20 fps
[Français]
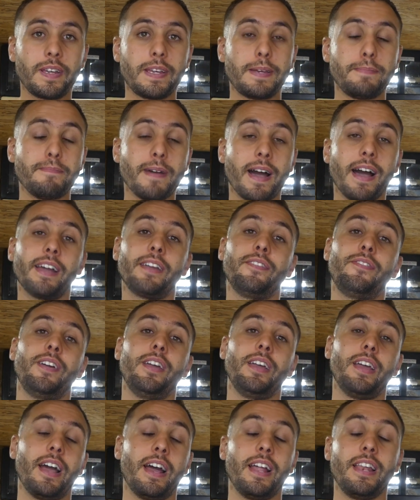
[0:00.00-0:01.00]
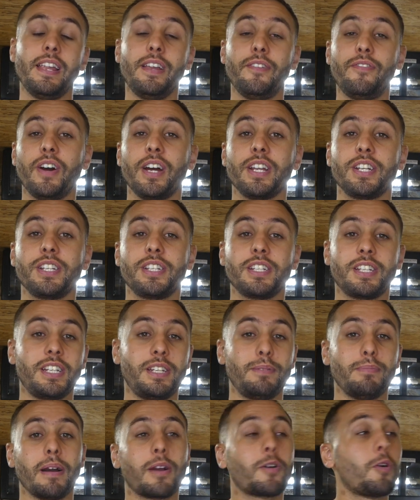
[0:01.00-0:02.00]
qui m'est arrivé à l'élevage,
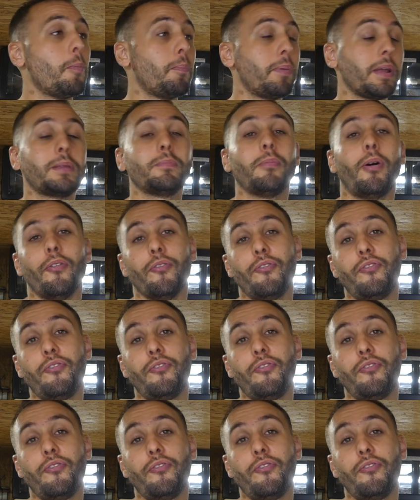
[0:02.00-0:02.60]
qui m'a complètement